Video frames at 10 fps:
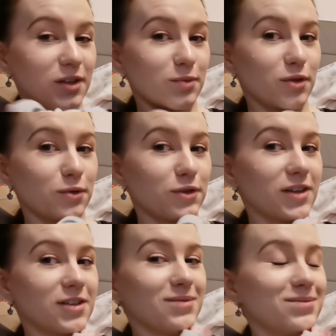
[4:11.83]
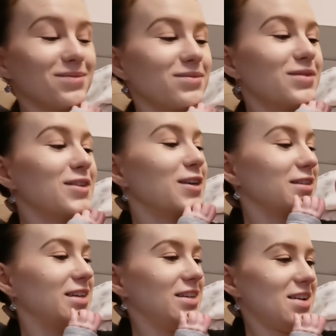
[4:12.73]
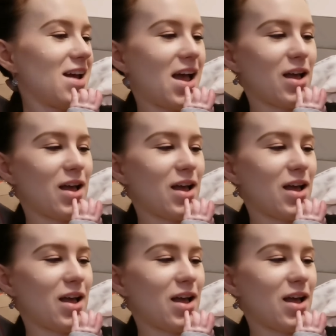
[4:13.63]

mi dać przedłużać. Ty też.